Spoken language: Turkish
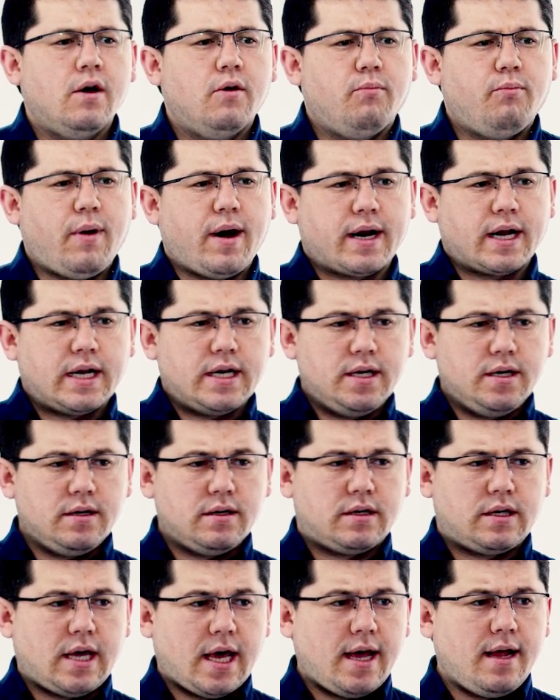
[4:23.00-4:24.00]

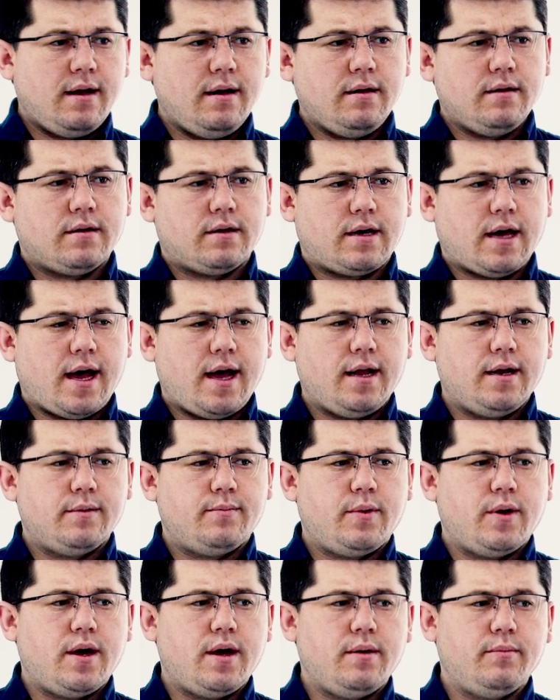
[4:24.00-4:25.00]
Paranın gel
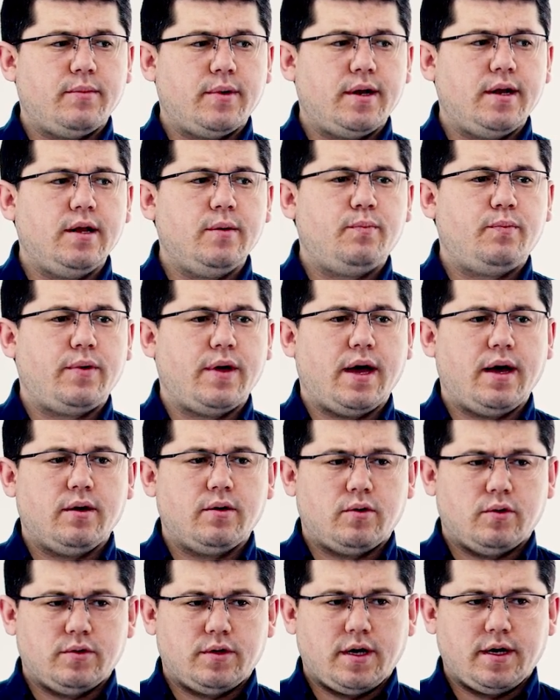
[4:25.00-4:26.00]
galiba milli
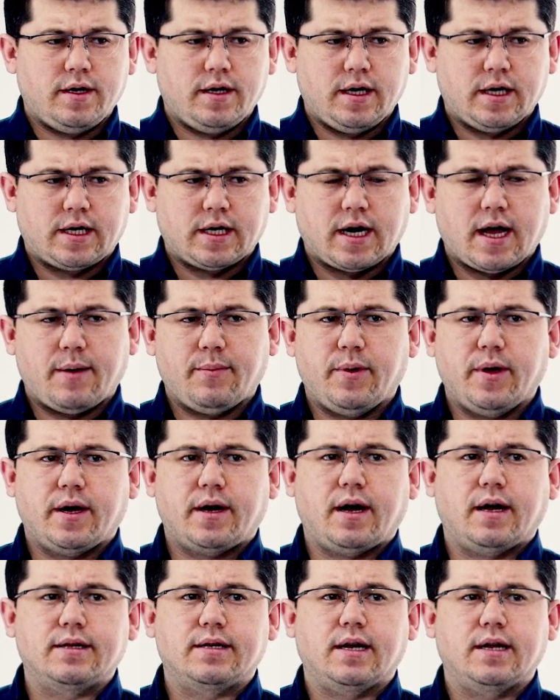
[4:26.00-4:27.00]
piyangodan ikramiye
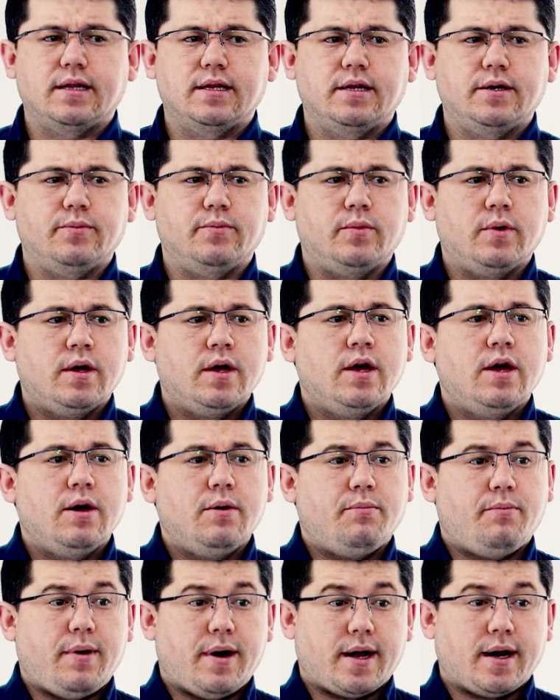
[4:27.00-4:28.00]
kazandım.
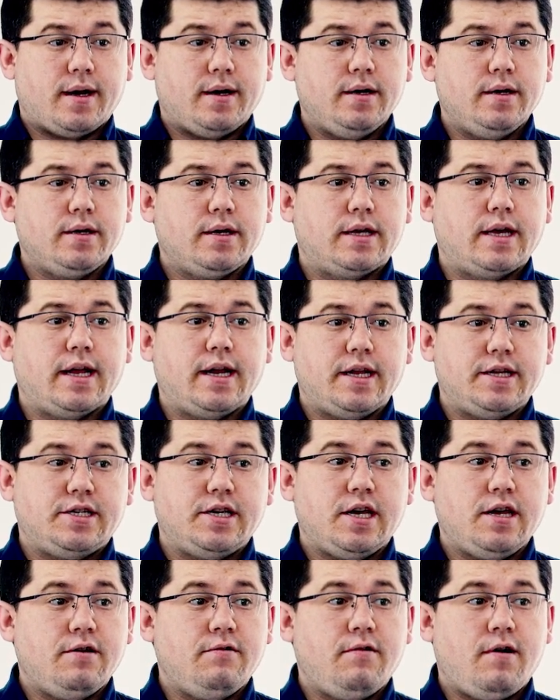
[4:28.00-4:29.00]
Paranın
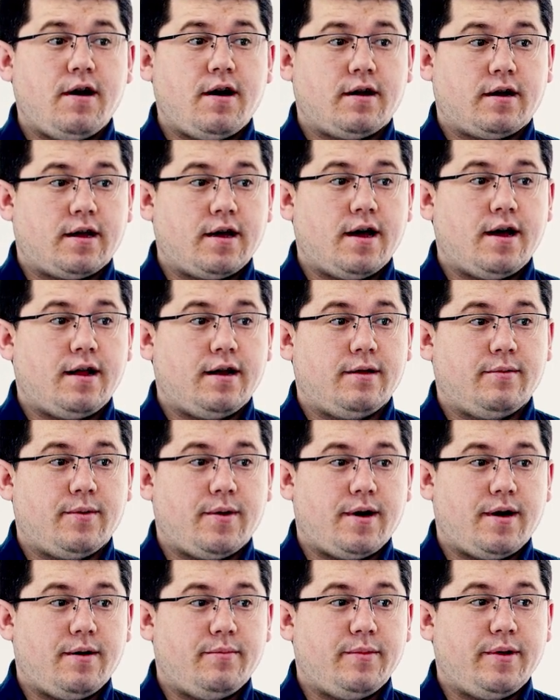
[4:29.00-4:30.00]
geleceği var
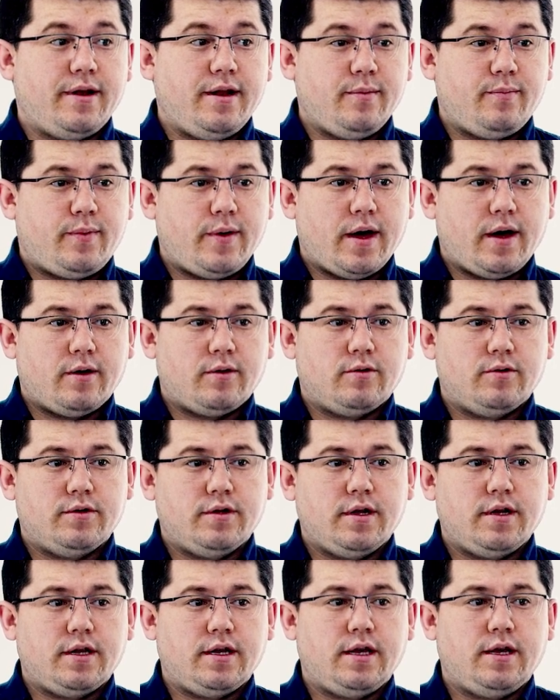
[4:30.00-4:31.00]
galiba. Milli
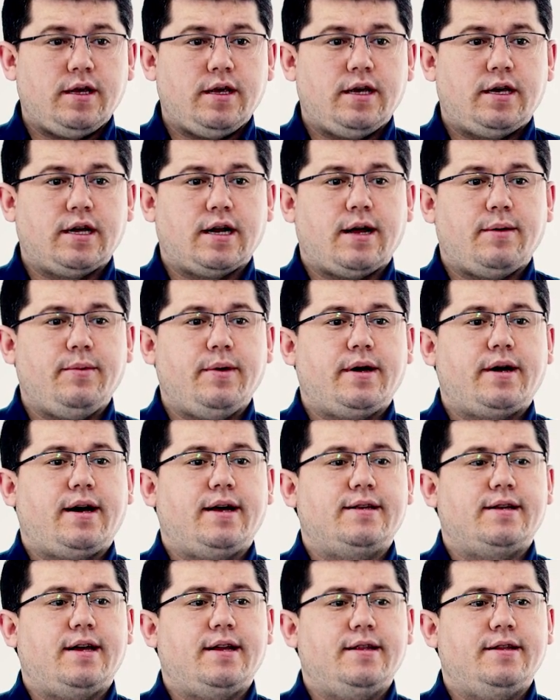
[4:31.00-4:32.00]
Piyango'ndan iyi ikramiye
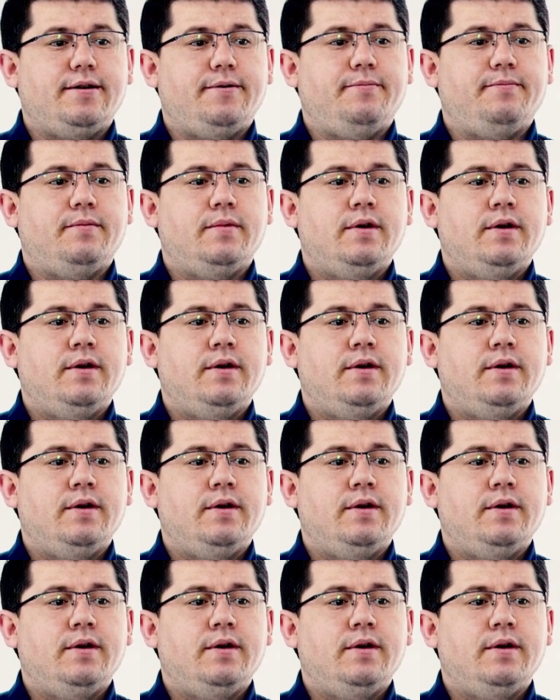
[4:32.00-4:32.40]
kazandım.